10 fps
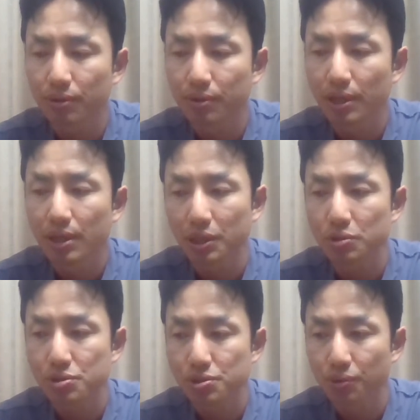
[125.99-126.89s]
電気
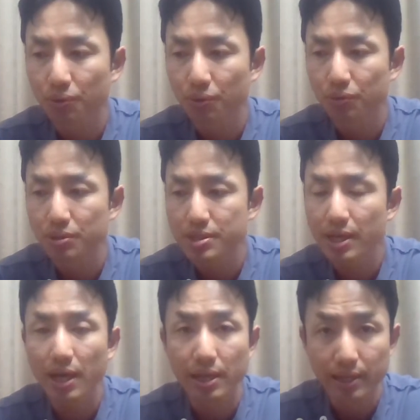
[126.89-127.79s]
の使用量というのは
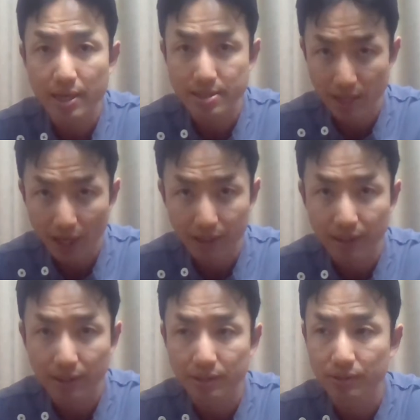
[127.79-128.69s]
世界第3位
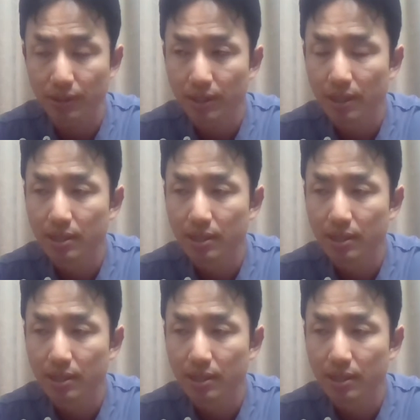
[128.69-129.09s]
なんですよね。